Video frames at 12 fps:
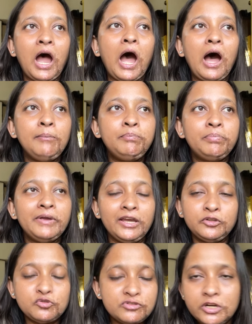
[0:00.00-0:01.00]
आप
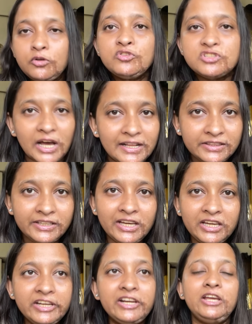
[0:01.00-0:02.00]
एक दूसरे को जानते
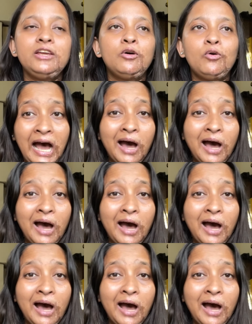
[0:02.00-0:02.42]
ही नहीं हो